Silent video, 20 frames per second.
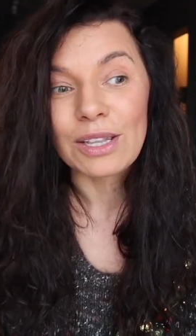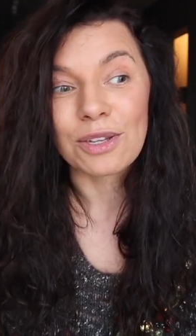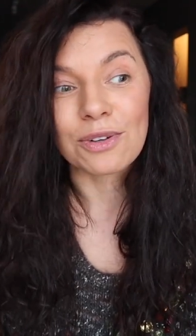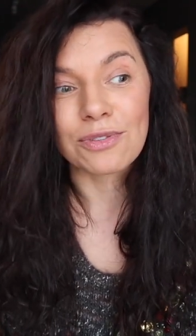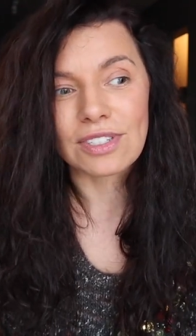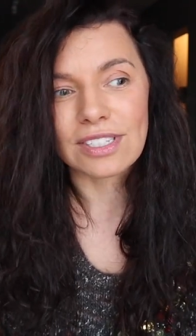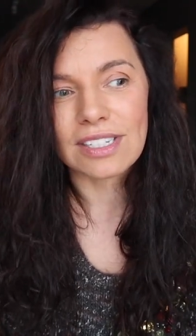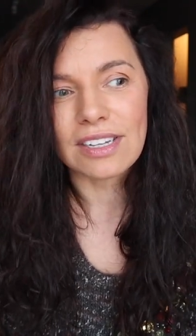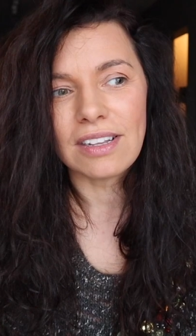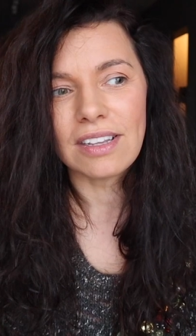Но
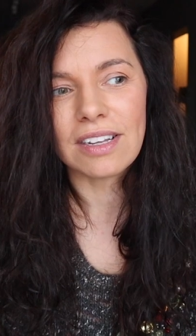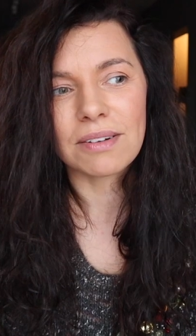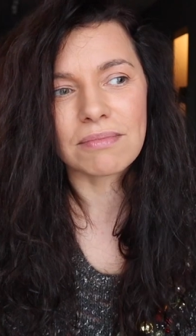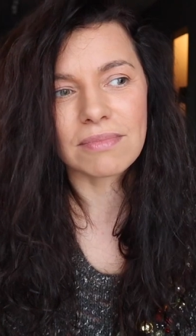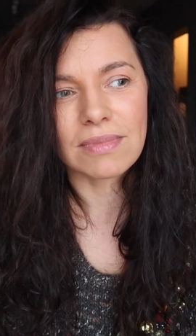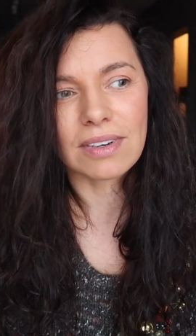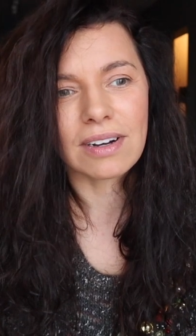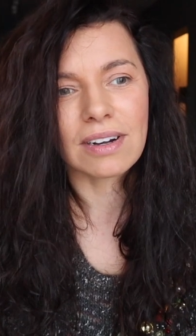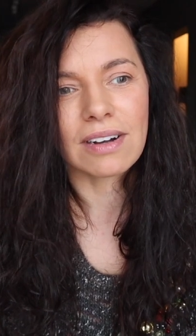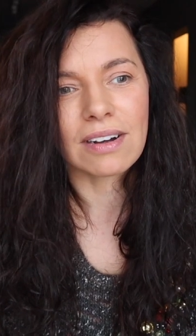в
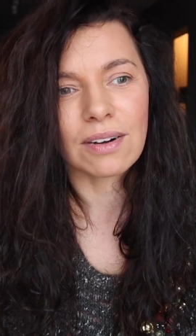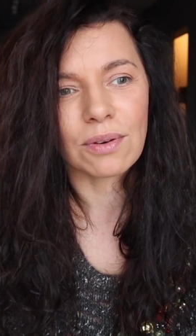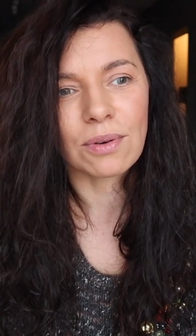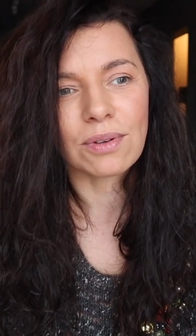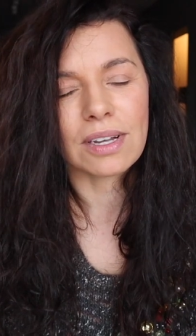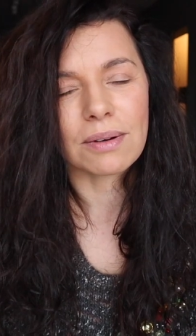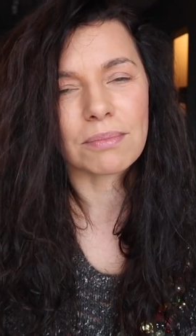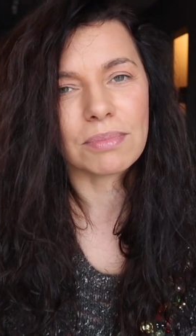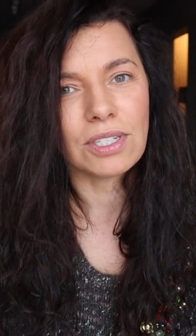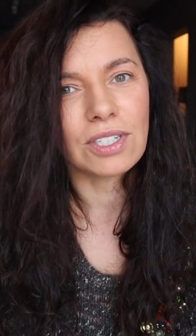целом э,
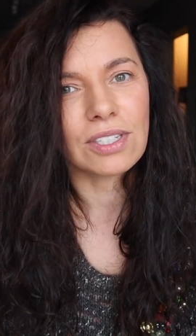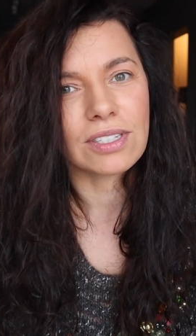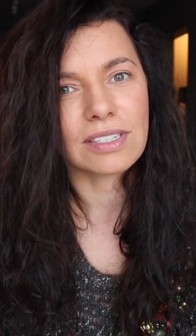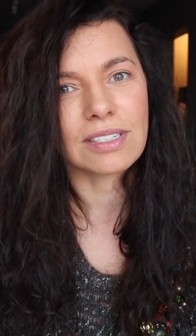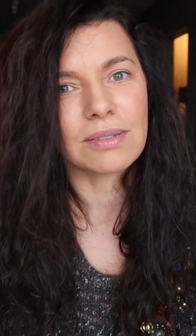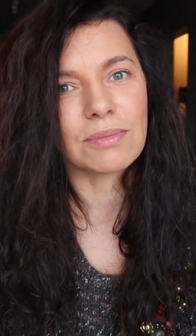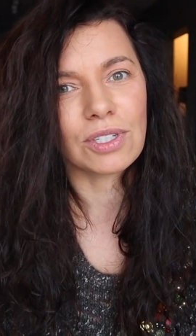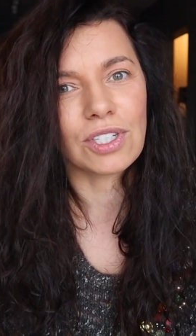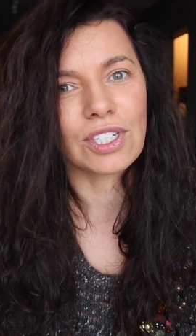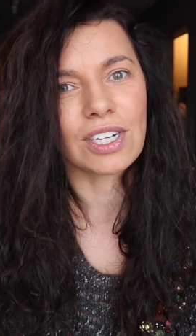он обычно
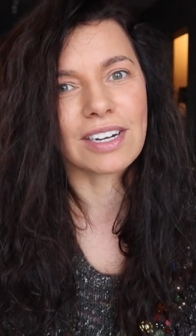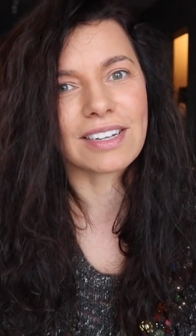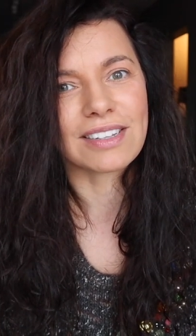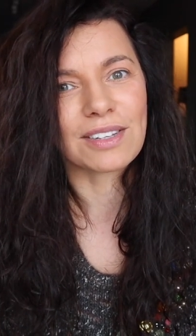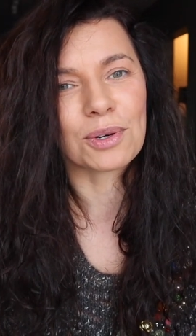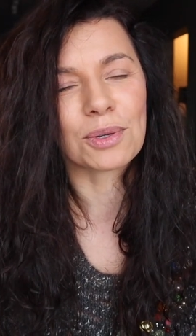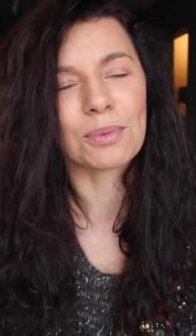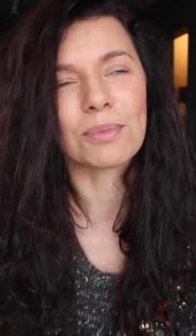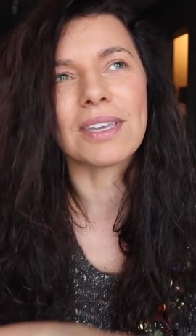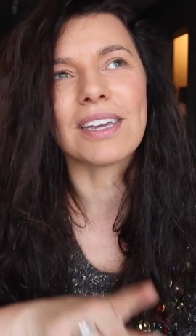
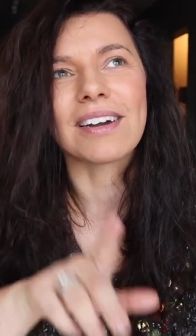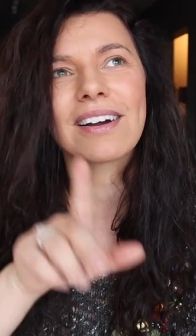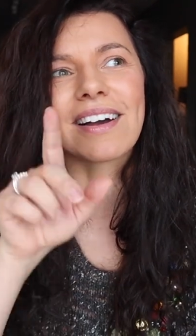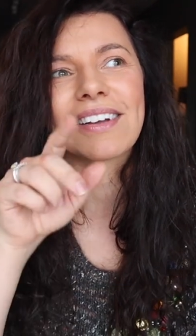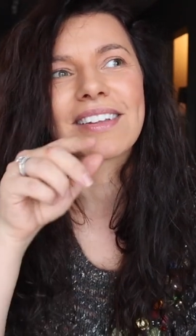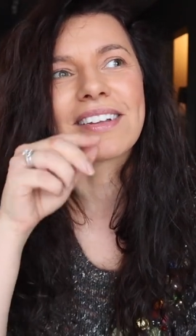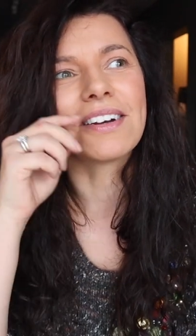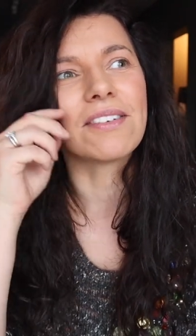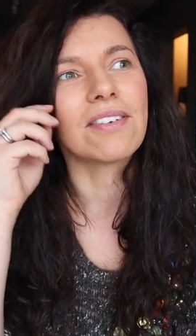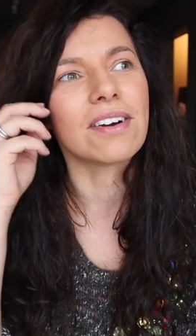замечает. И он мне
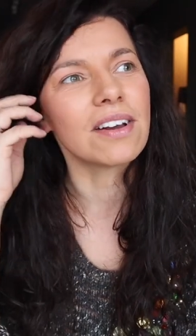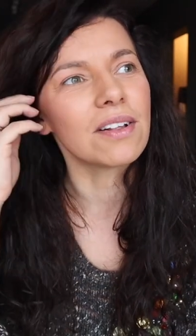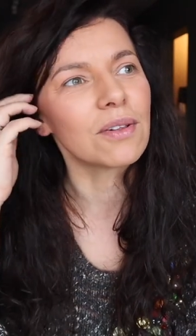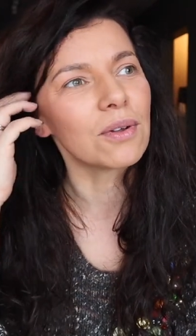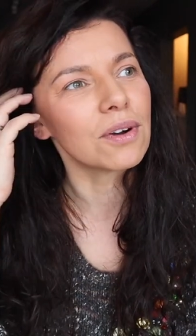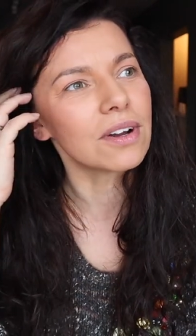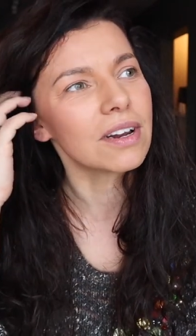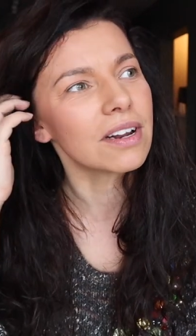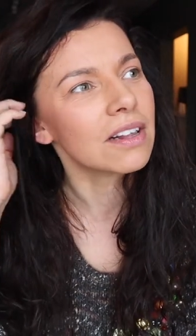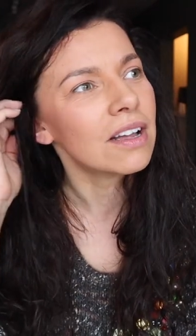как-то говорил,
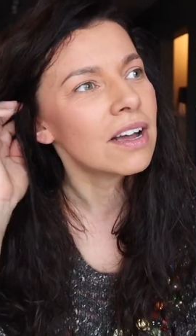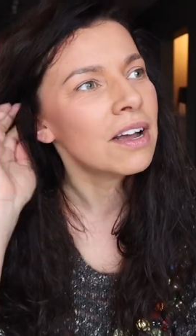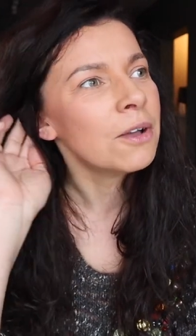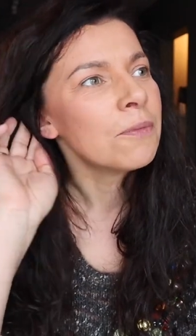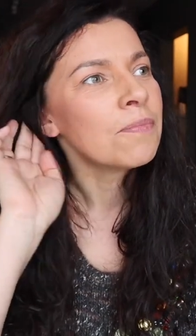он говорил,